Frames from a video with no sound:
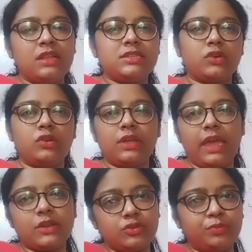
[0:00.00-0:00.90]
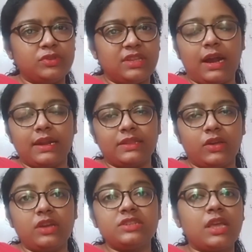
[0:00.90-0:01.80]
যেগুলো একটু বুদ্ধি খাটাতে
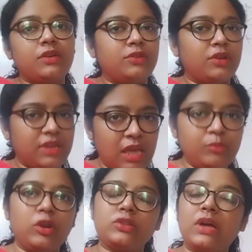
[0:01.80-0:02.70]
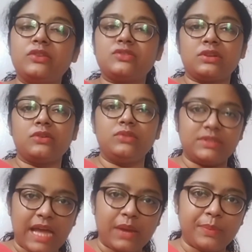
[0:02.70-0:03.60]
হয় সেইগুলো নিয়েই মূলত আলোচনাগুলো
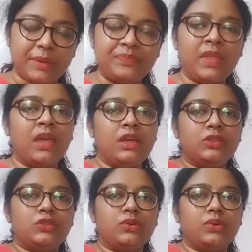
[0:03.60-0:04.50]
থাকবে তো